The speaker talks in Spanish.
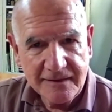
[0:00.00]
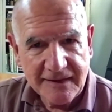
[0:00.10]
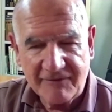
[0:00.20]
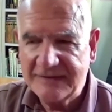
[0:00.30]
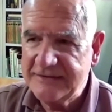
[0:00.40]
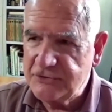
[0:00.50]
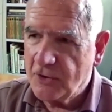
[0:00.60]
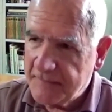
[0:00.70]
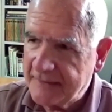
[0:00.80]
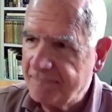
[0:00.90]
que habrán dicho,
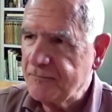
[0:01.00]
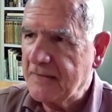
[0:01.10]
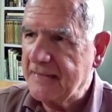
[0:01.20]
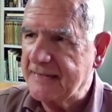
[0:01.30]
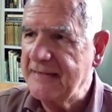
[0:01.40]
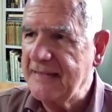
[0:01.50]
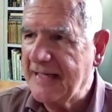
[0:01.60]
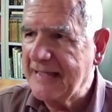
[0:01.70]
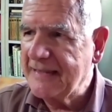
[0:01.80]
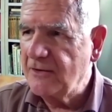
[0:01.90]
hombre, es que
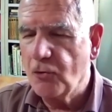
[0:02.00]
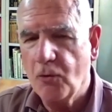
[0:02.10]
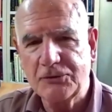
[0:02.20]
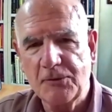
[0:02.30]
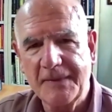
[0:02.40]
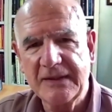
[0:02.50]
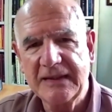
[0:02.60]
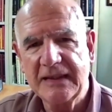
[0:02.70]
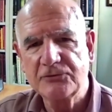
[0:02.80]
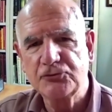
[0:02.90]
ha ganado cuatro
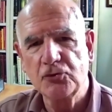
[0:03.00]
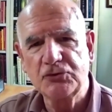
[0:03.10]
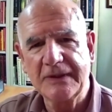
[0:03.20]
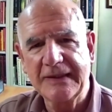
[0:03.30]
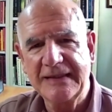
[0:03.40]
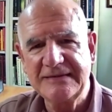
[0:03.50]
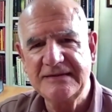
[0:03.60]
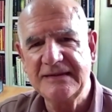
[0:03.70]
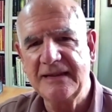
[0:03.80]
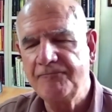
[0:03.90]
mayorías absolutas en
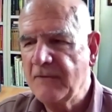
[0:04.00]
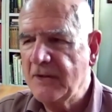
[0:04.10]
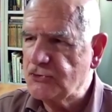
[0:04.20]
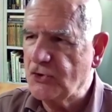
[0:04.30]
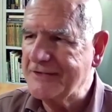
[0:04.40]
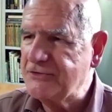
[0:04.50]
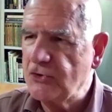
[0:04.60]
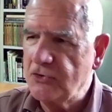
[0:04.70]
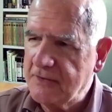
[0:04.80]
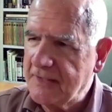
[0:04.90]
Galicia, su
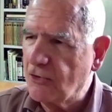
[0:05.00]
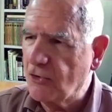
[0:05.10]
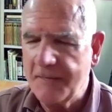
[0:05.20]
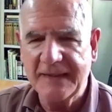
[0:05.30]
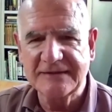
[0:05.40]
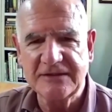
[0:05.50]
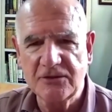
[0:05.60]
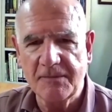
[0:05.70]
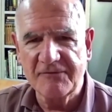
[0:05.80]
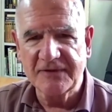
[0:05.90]
gestión económica ha
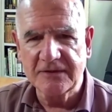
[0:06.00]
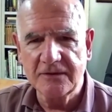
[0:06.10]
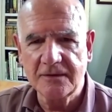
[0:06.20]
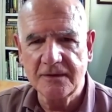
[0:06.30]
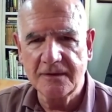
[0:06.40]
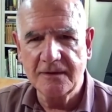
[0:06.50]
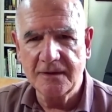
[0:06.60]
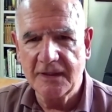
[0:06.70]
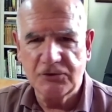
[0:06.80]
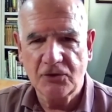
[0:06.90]
sido perfecta.
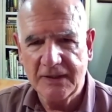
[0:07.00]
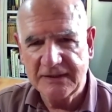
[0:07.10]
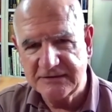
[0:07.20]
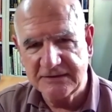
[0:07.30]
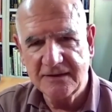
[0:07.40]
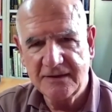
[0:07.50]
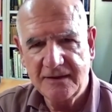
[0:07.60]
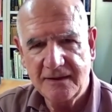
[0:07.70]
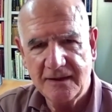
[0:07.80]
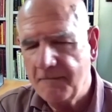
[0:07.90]
Esto no es Galicia.
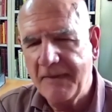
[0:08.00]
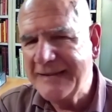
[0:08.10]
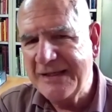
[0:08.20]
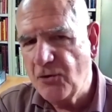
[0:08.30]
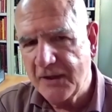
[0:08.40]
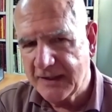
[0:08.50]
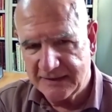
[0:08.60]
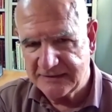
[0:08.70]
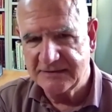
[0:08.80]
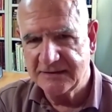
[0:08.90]
España no es
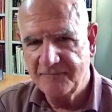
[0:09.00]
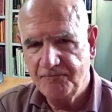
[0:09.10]
Galicia.